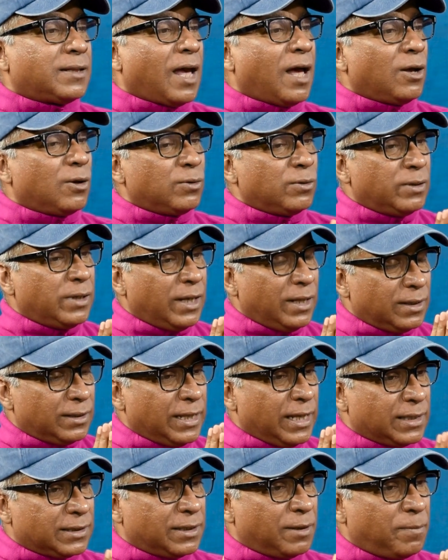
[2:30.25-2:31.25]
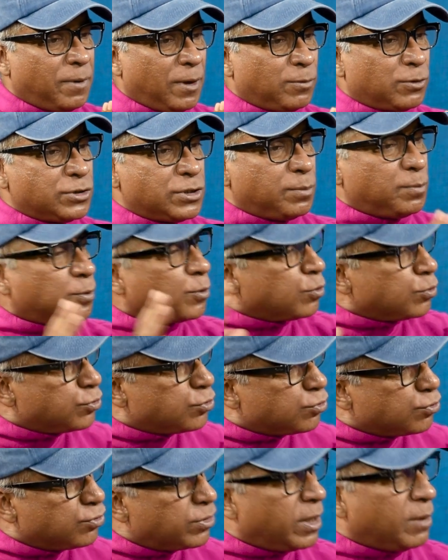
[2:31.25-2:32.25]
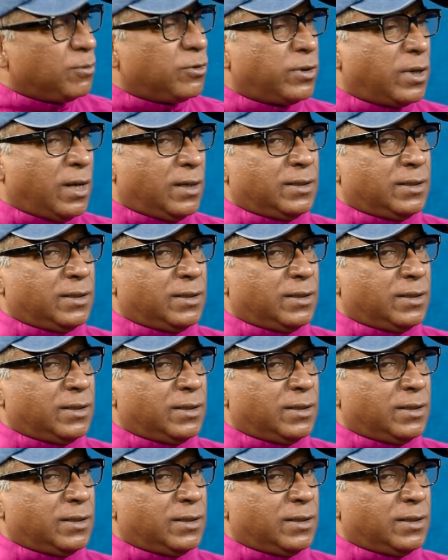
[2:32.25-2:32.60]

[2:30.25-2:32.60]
তাহলে দেখতে পাবো যে প্রচুর এমন